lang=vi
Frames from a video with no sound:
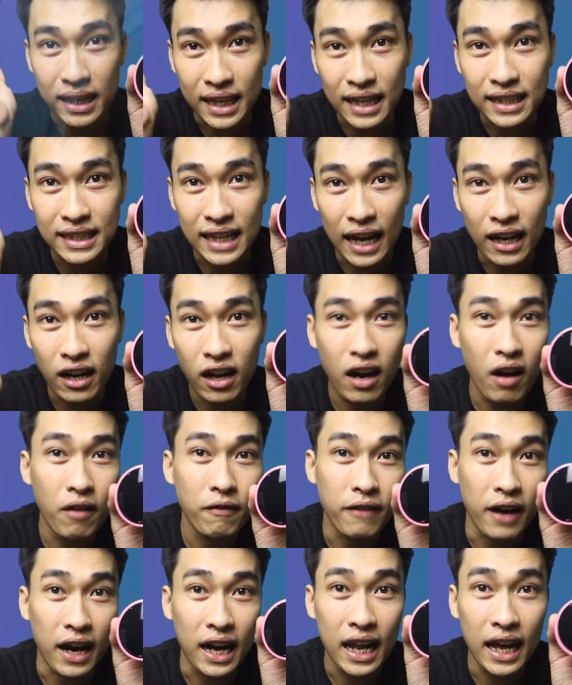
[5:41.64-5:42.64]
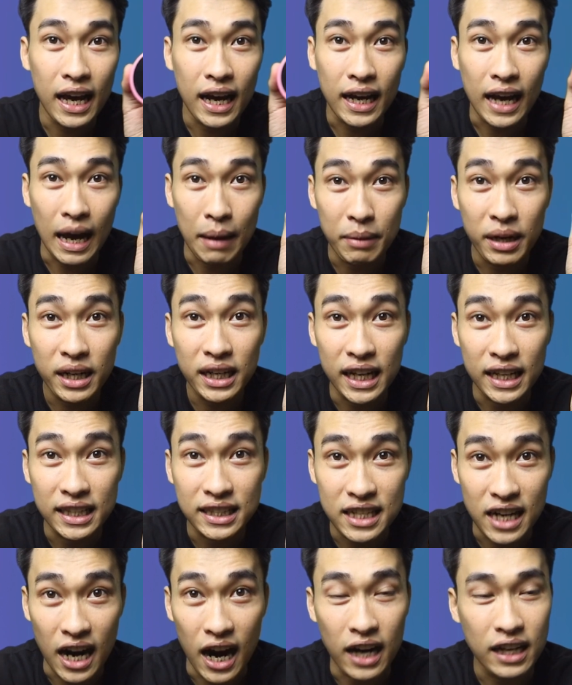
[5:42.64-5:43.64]
chắc chắn nó không phải là cảm ứng điện
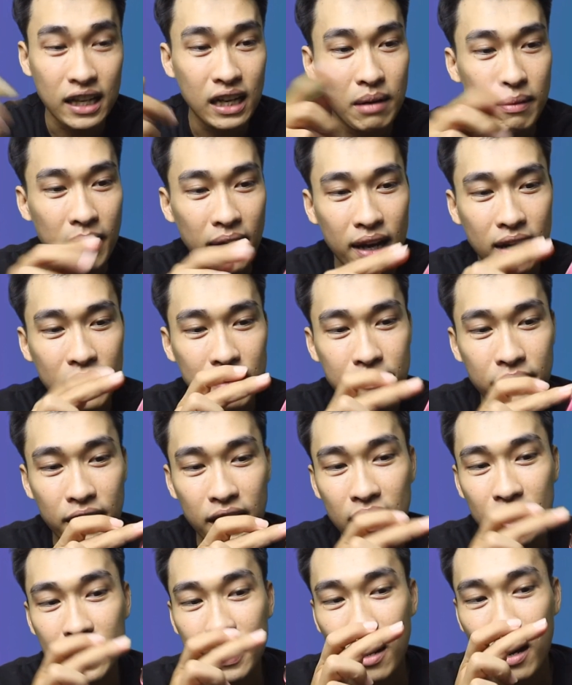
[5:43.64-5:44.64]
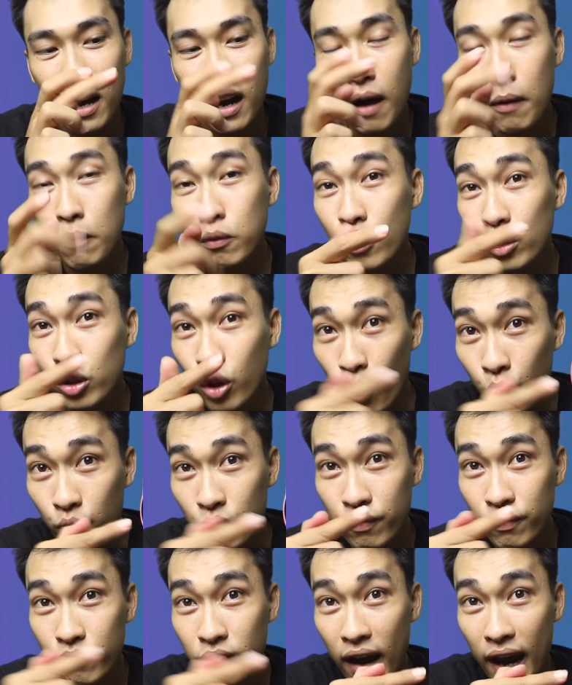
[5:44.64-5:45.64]
trở nha các bạn, vì nó không có
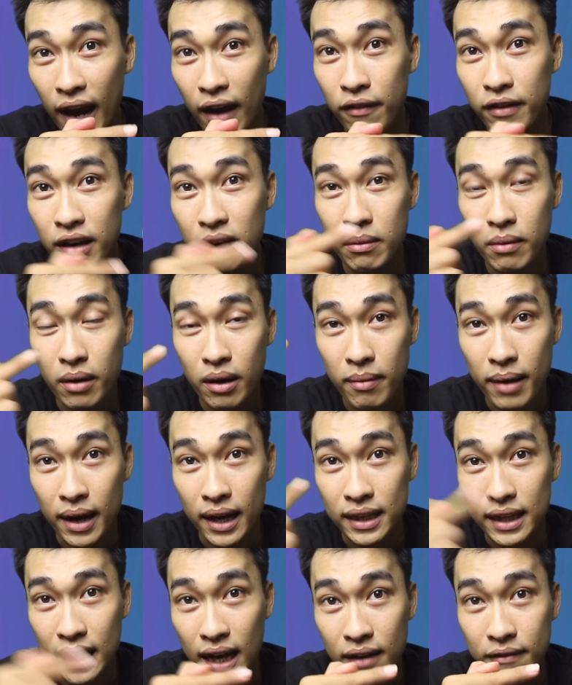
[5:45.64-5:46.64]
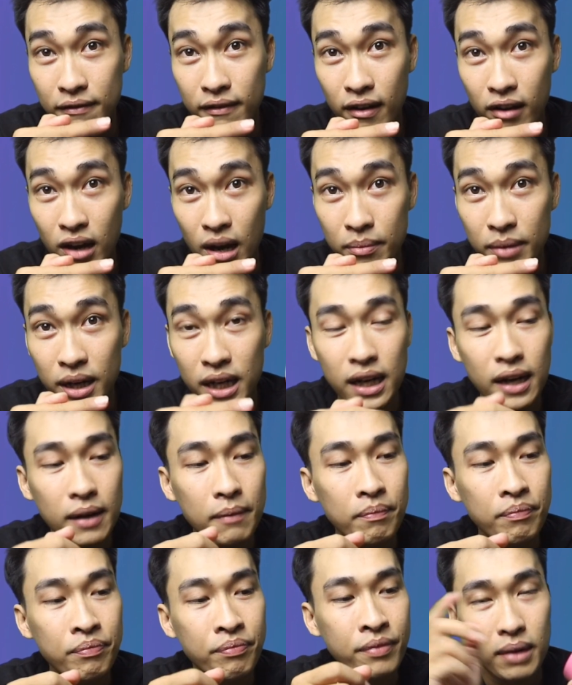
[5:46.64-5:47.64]
thụng vào khi mà các bạn nhấn vào cảm ứng đó.
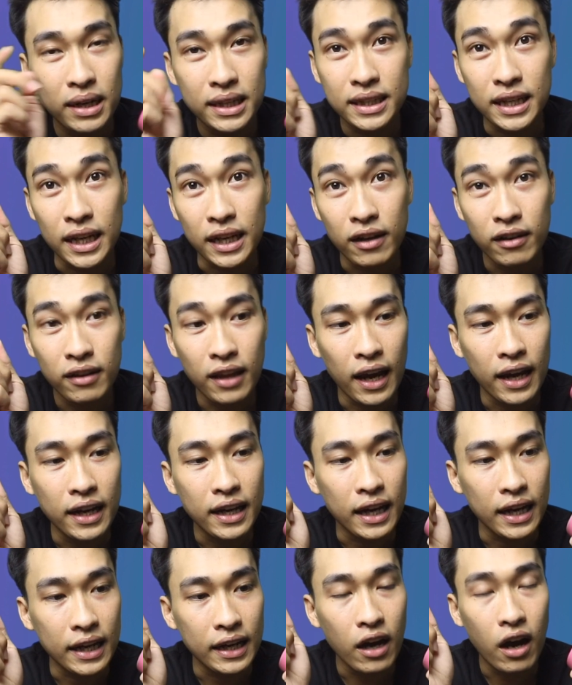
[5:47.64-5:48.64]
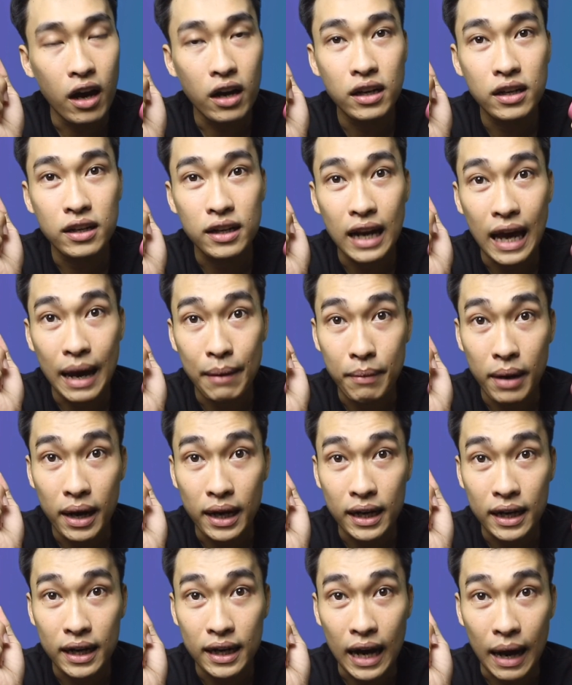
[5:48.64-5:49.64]
Mình chỉ có thể nghĩ nó được làm
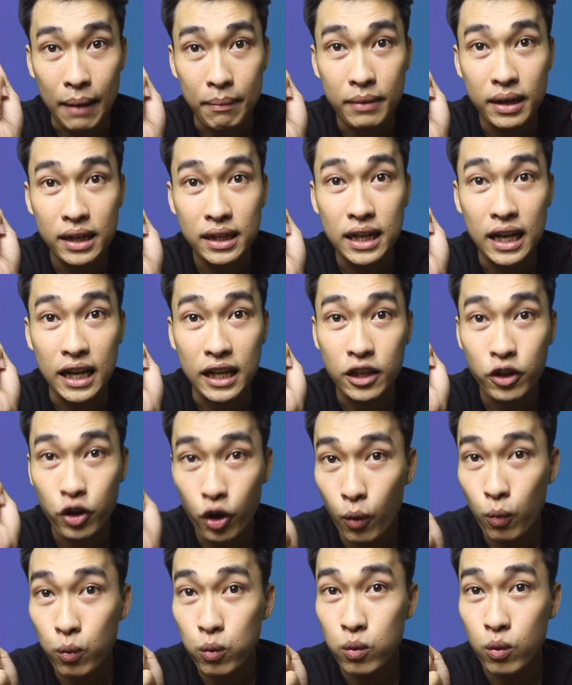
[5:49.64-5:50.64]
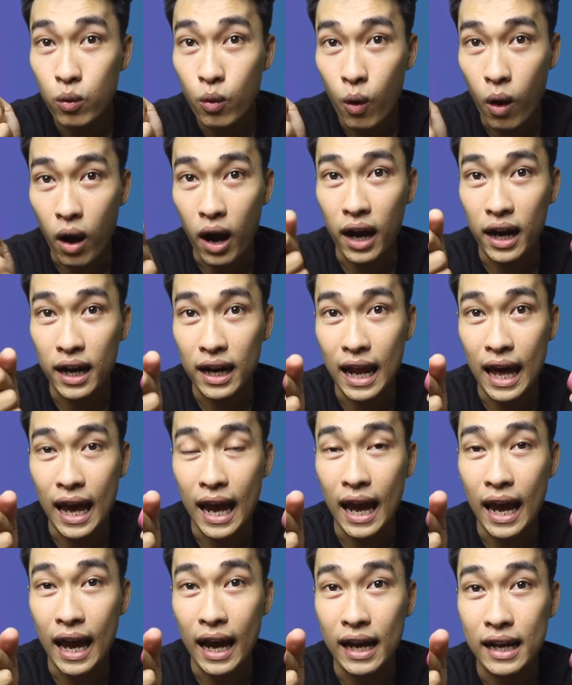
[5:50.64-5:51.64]
bằng cảm ứng điện dung hoặc
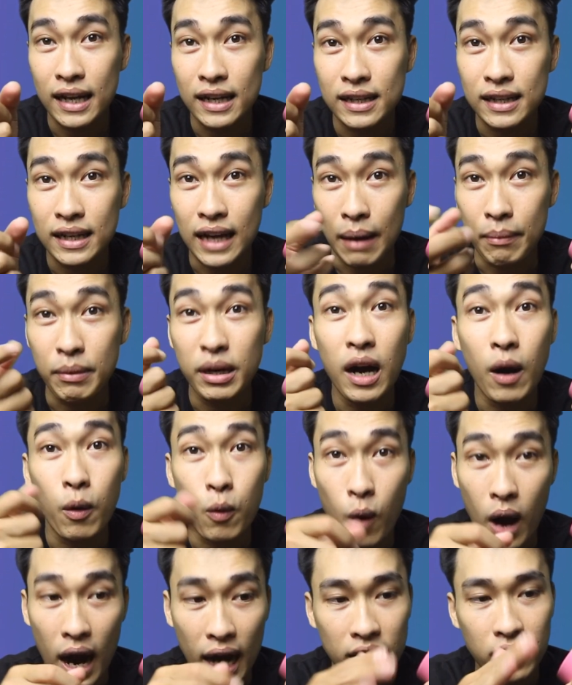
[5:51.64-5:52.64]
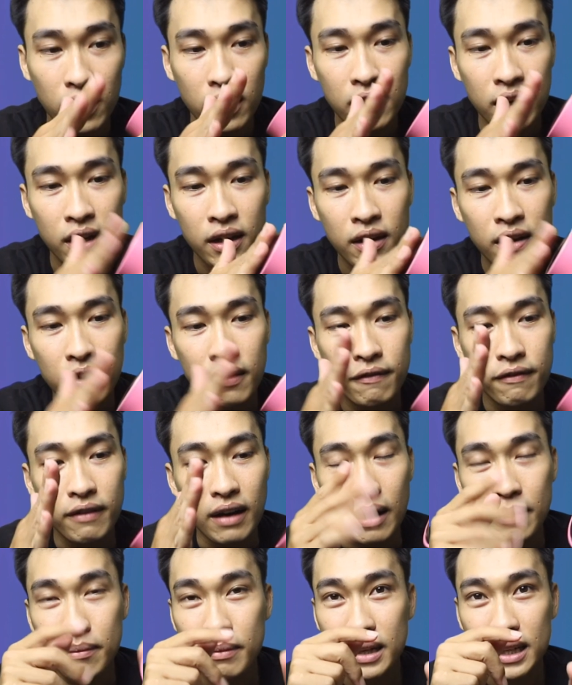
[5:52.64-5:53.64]
là cảm ứng hồng ngoại thôi,
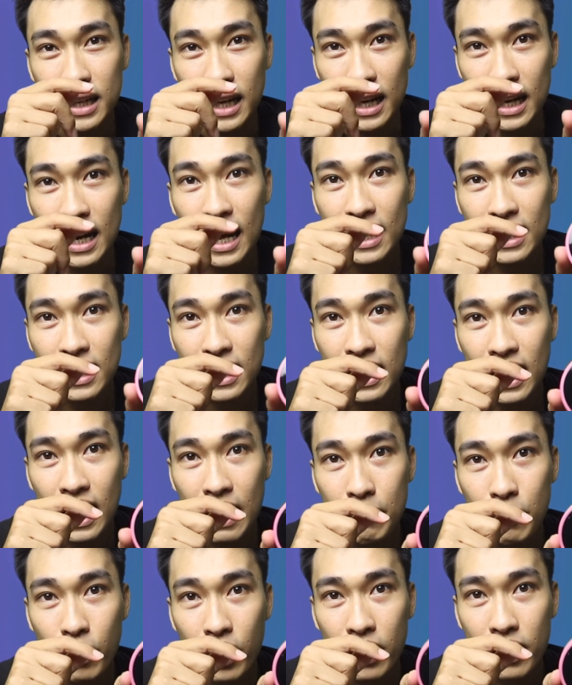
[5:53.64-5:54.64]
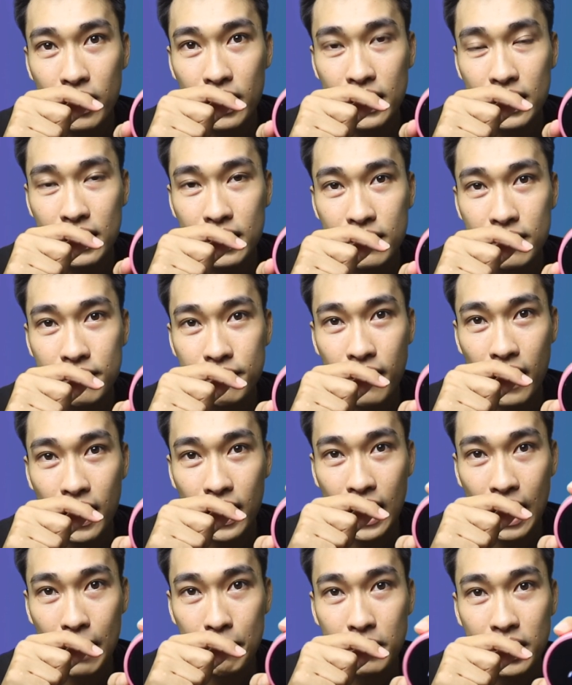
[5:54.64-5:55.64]
và mình nghĩ đây chính là một cái phần
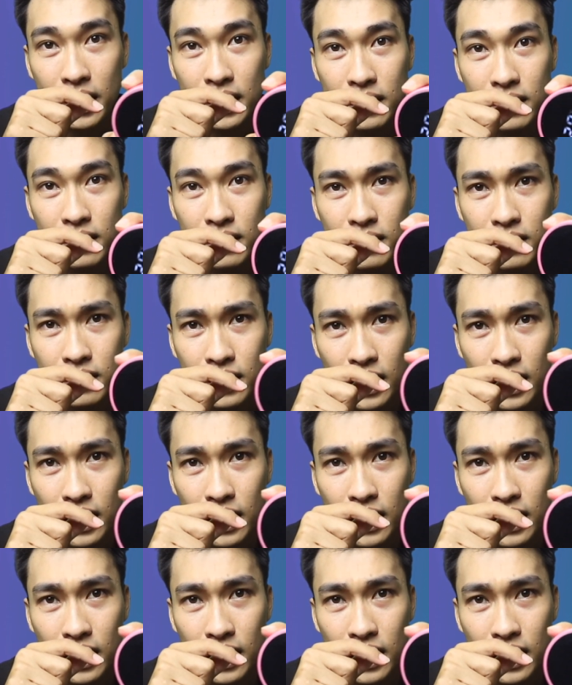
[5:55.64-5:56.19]
cảm ứng